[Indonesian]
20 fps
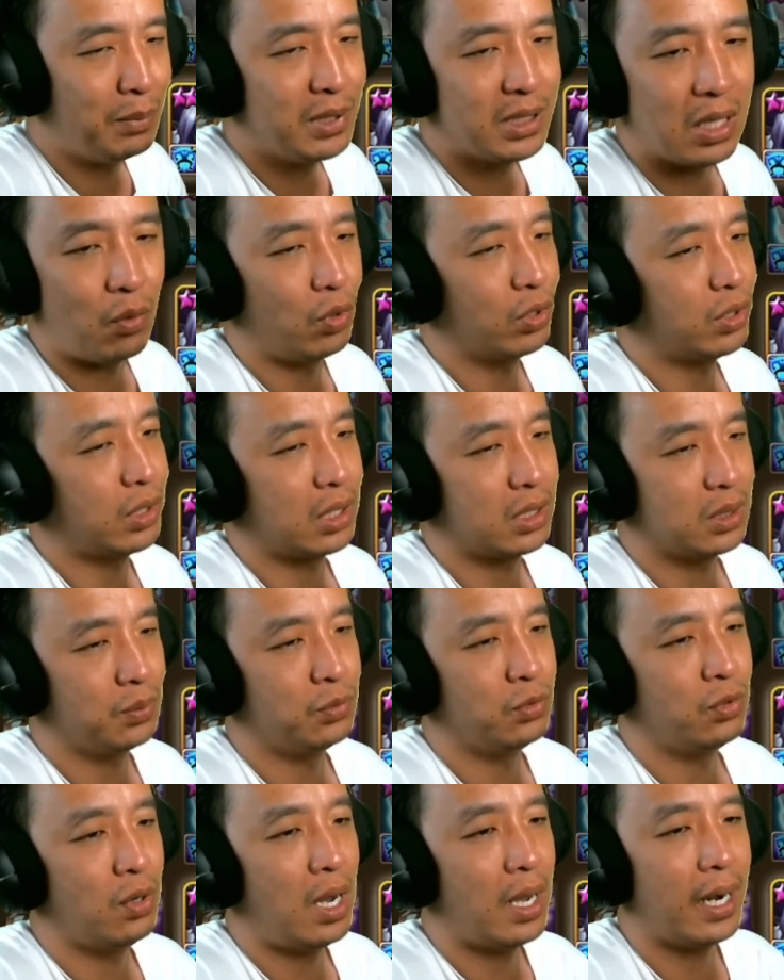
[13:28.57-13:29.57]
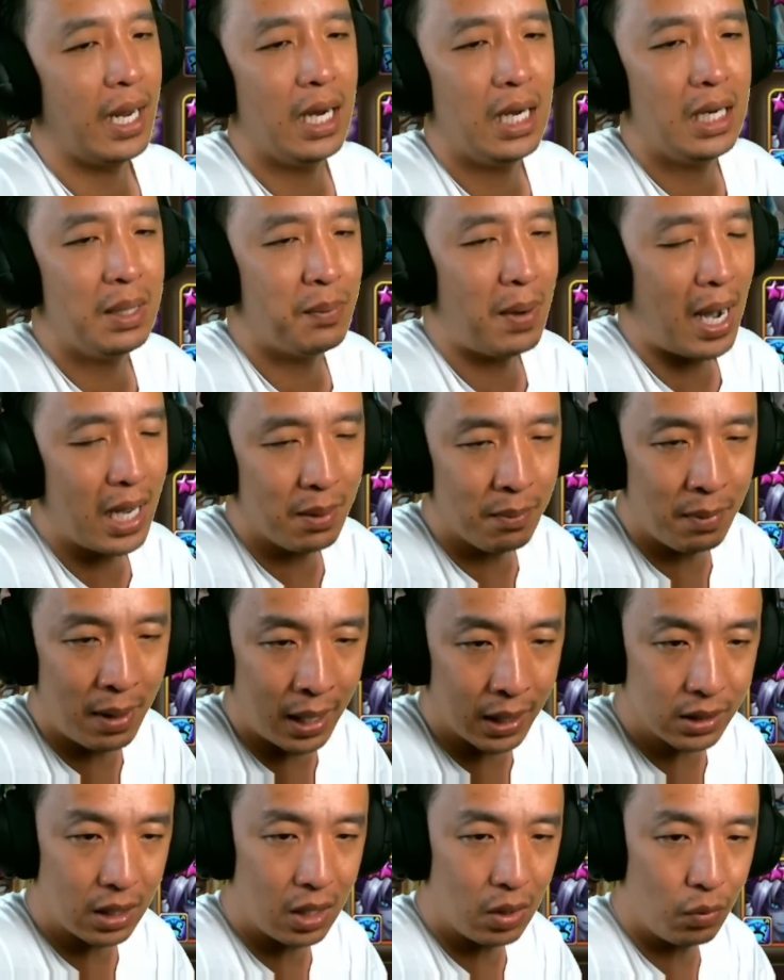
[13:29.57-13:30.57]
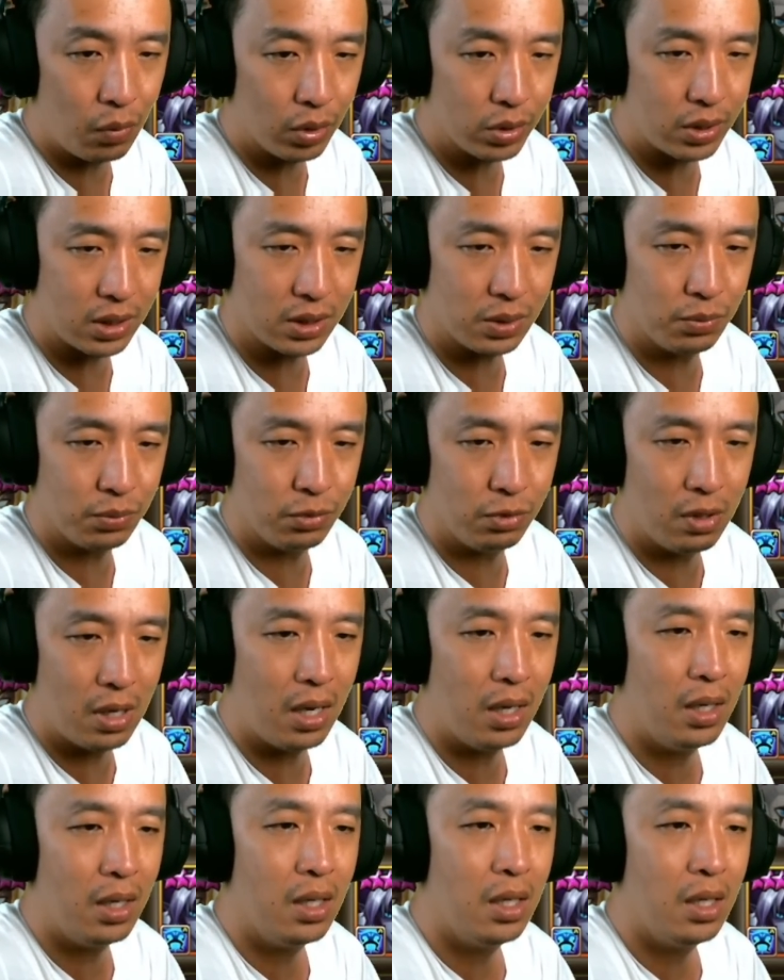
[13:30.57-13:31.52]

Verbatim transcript: bisa water semua rally bahaya banget kalau water semua